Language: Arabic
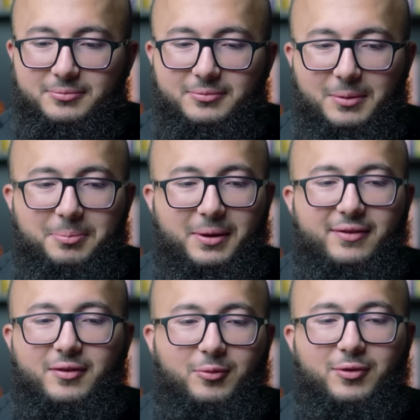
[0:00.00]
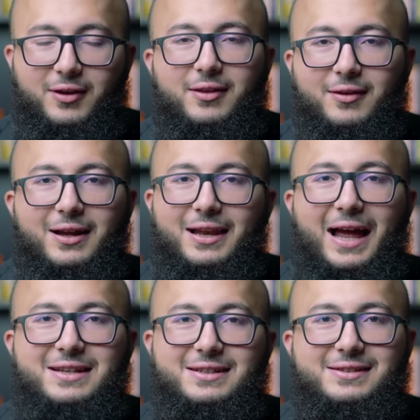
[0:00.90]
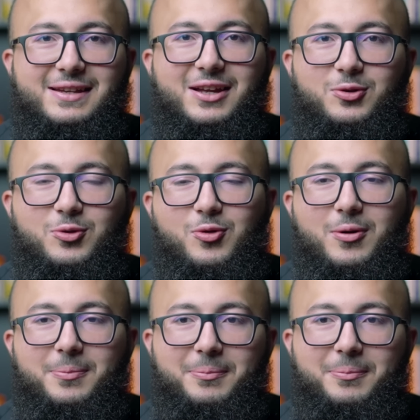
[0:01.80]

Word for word: ربي ييسر وزي كذا كان حاجه كذا زي كانه هو